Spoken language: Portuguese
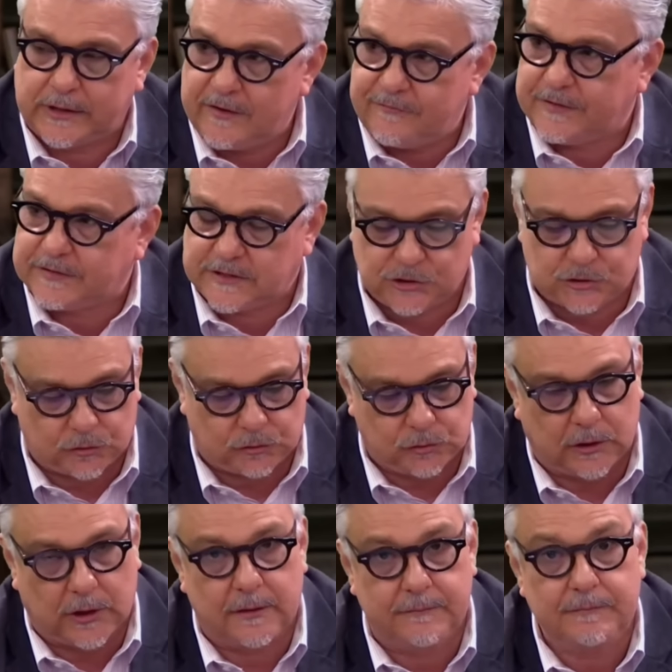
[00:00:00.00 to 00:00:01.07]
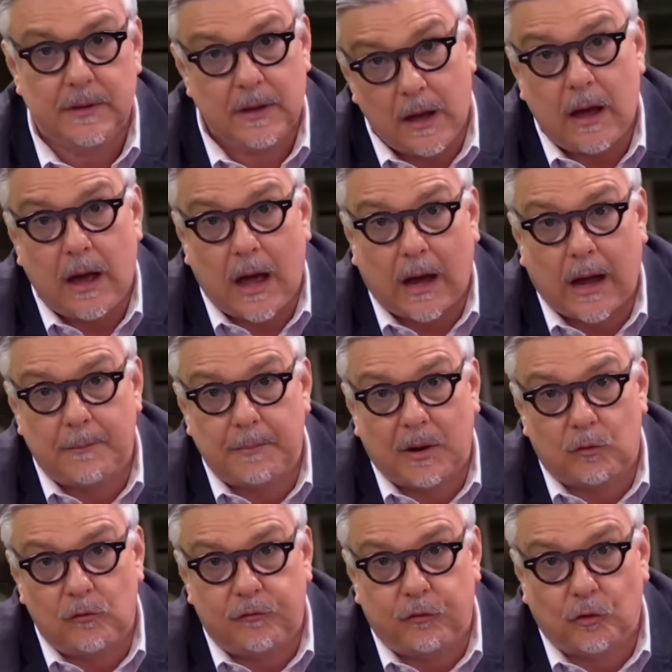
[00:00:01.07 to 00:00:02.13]
Quer afetar a estrutura? acaba
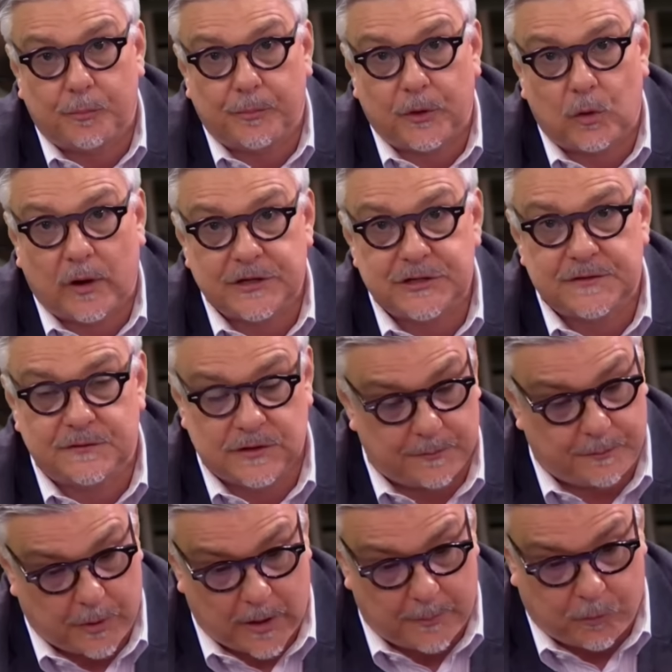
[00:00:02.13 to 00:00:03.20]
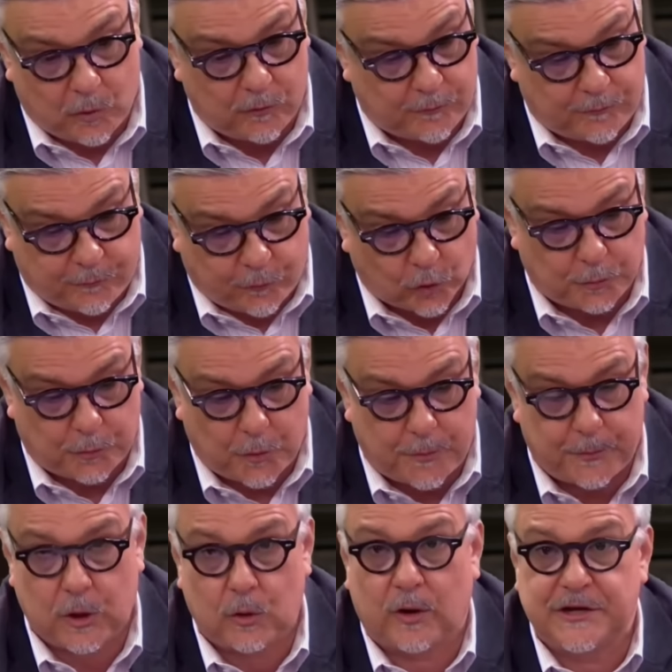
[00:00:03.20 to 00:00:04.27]
com foro prerrogativo de, é, foro por
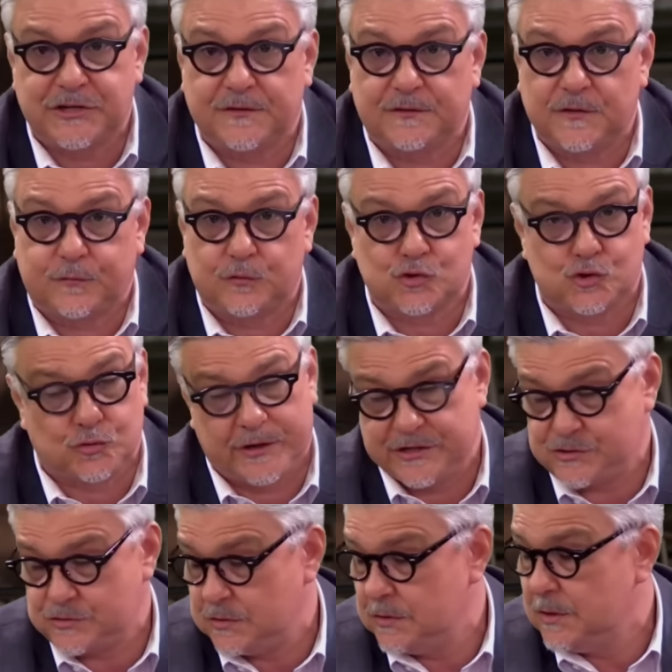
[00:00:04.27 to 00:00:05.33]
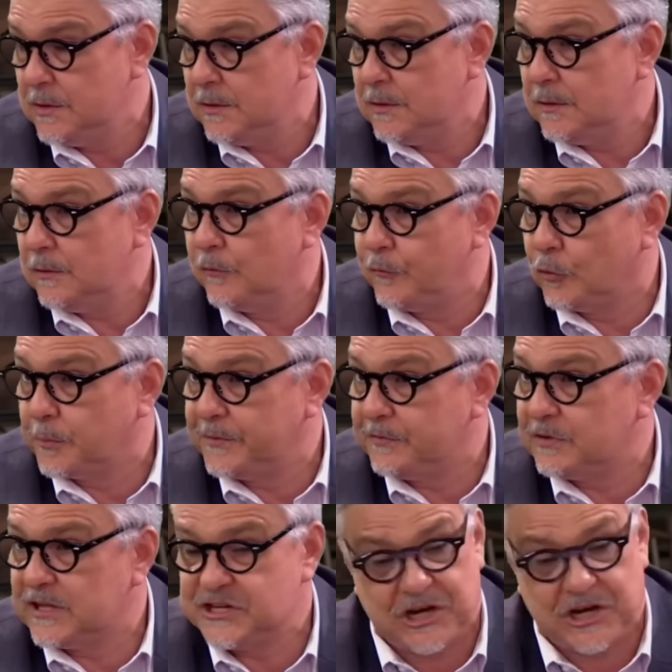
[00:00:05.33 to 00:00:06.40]
prerrogativa de funções. O foro
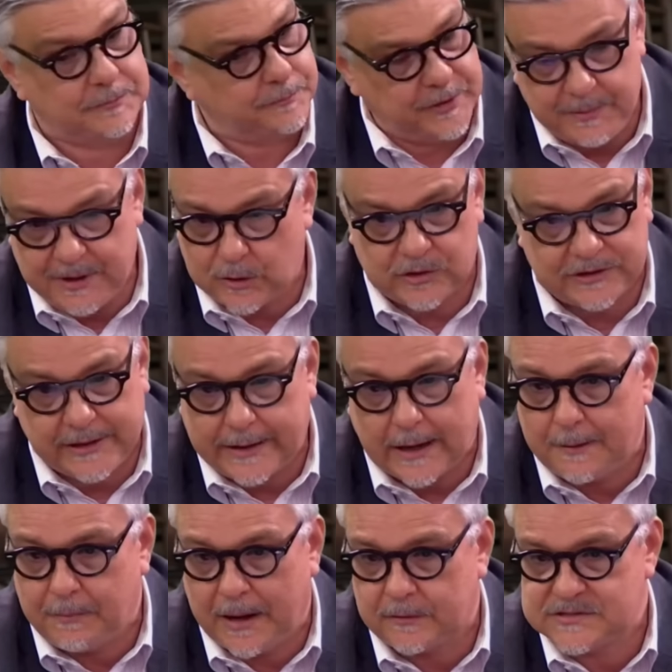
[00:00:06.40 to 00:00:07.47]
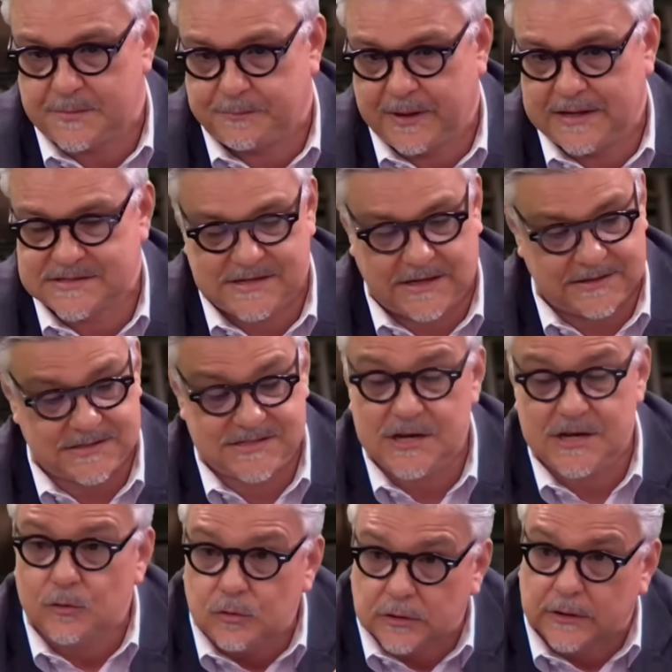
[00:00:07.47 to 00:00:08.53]
privilegiado. Primeira coisa, tem que acabar com essa palhaçada.
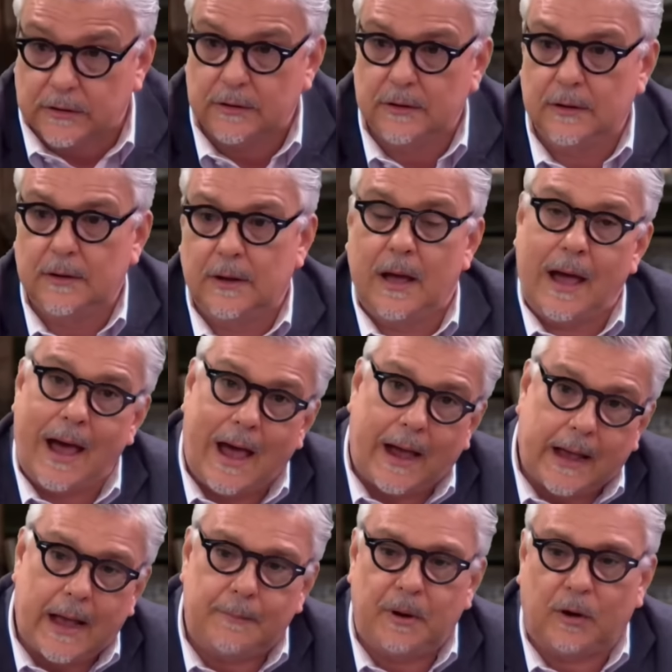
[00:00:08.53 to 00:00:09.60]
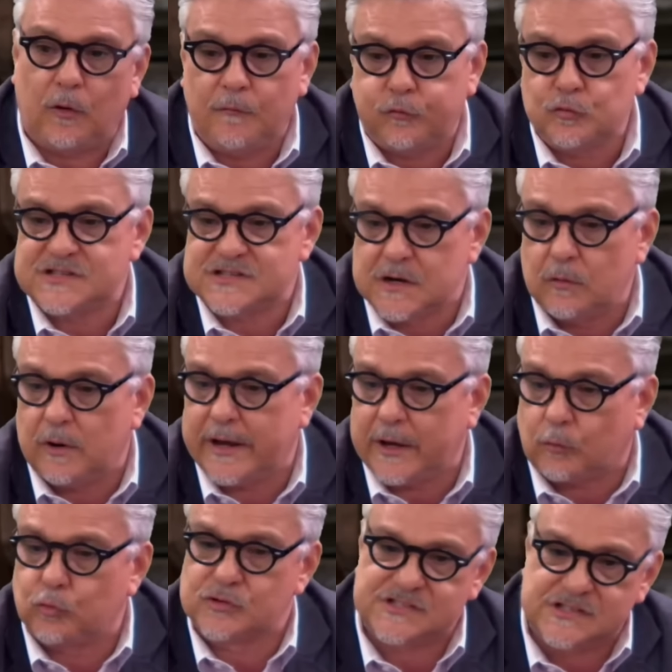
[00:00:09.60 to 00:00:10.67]
Segunda, acaba com a função
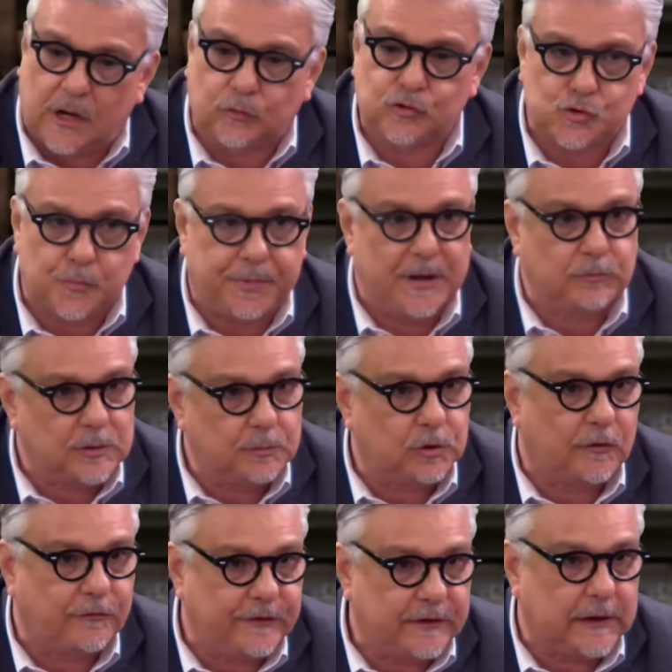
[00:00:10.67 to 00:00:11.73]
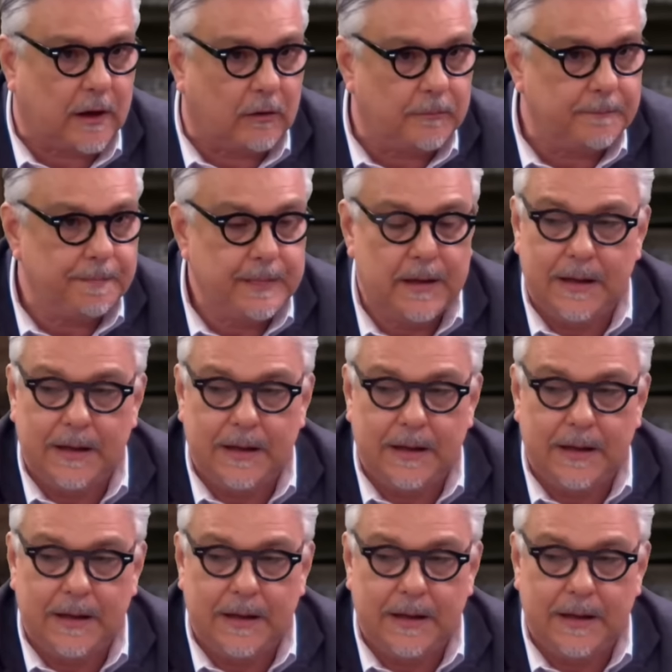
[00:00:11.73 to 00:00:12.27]
recursal do Supremo Tribunal Federal.